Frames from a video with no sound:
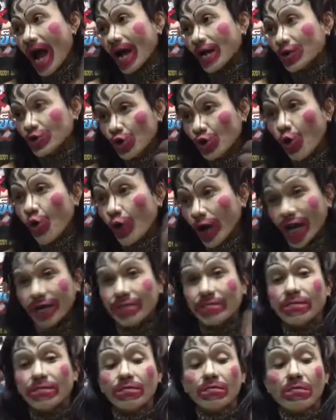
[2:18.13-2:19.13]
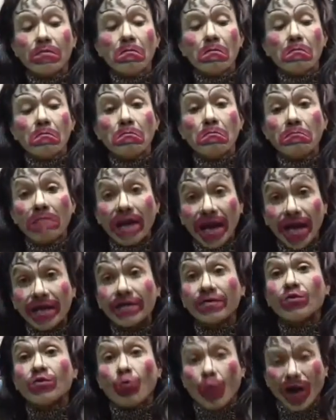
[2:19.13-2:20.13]
R U N เม
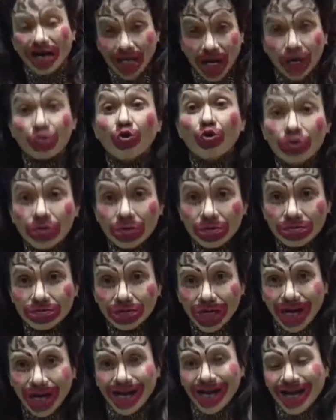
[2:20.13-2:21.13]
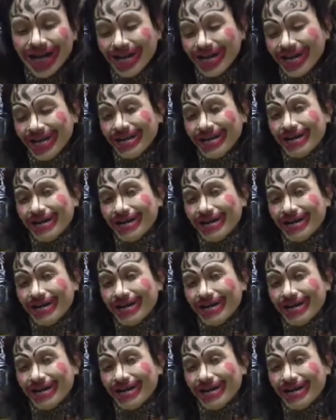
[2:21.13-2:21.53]
นวัดอรุณอ่า